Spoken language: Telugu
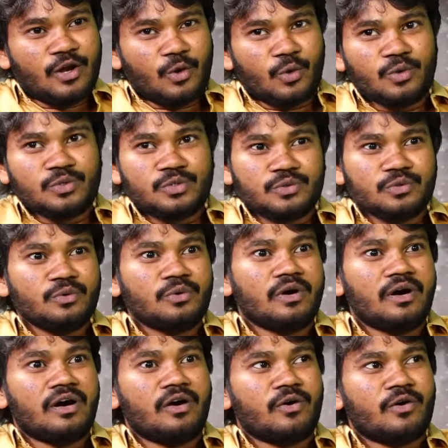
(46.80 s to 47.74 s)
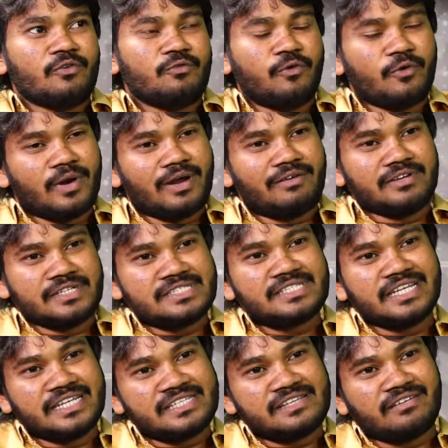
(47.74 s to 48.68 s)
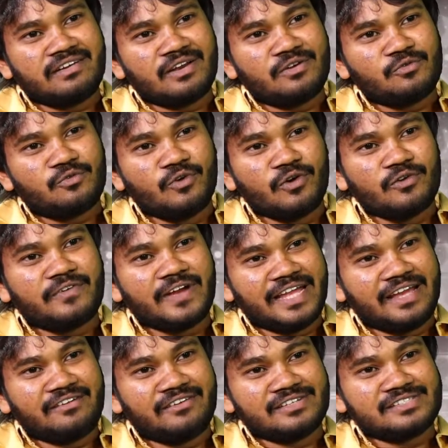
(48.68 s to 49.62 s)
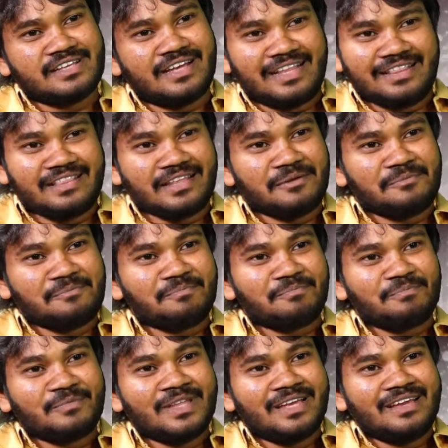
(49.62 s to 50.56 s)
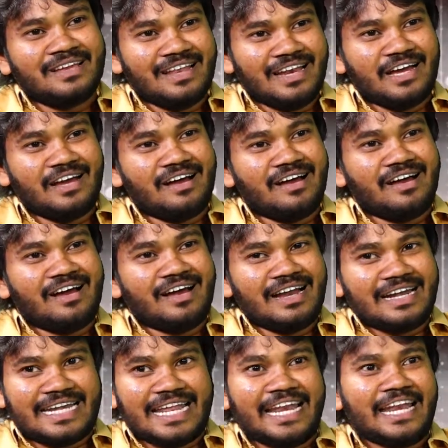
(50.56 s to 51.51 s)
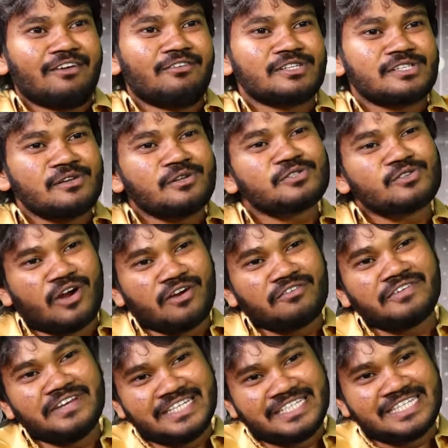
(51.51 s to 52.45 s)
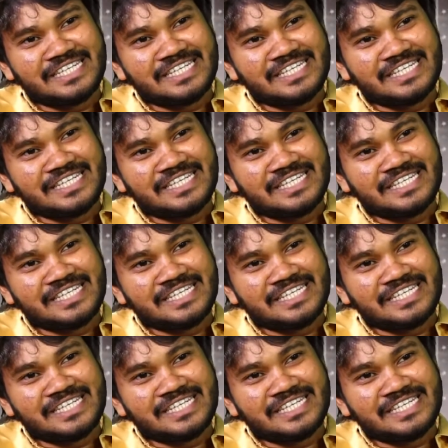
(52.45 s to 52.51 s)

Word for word: రోజు ఒక ఫోర్ అవర్స్ చేసేవాళ్ళం ఫోర్ ఫైవ్ అవర్స్ అంతే Hmm. ఇలా టెన్ అవర్స్లో సాంగ్ ఫినిష్